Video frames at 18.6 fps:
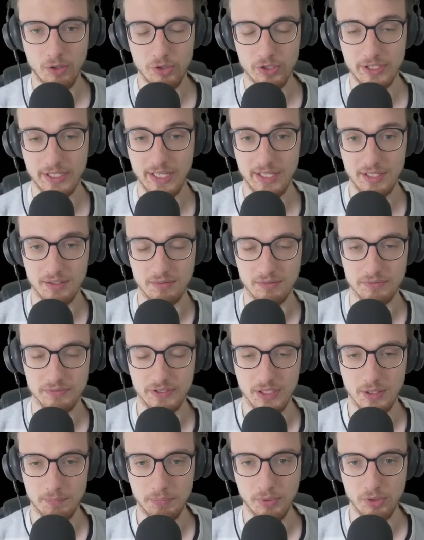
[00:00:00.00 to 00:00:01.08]
Auch gegen
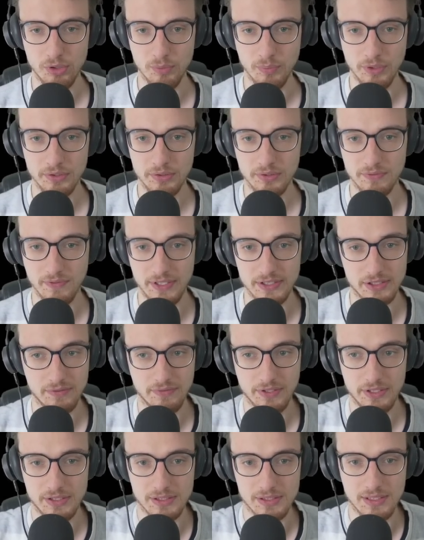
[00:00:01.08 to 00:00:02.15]
viele Pokémon. Ich weiß
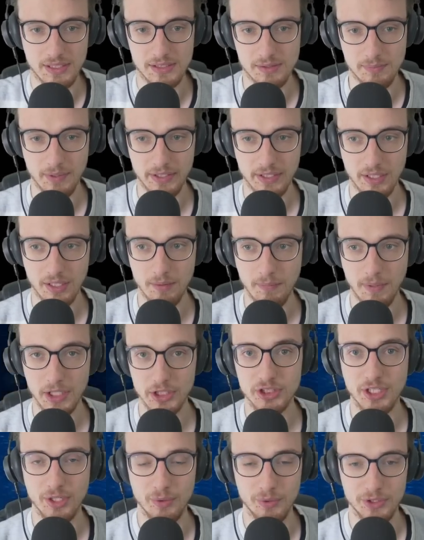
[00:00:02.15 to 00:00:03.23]
nicht, wann ich das letzte Mal gegen
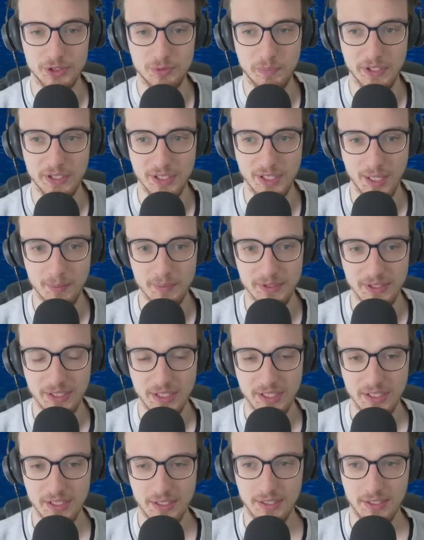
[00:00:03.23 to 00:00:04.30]
Marshadow gespielt habe.
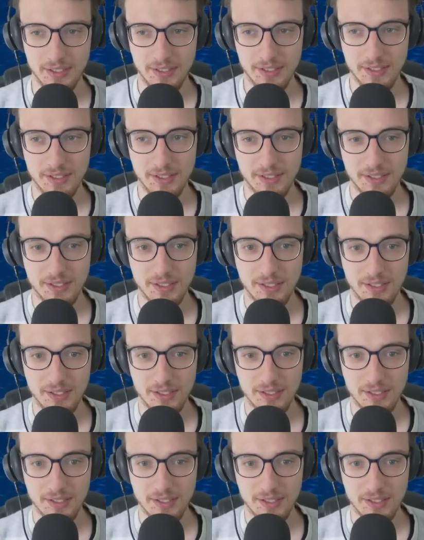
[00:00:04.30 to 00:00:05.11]
Äh,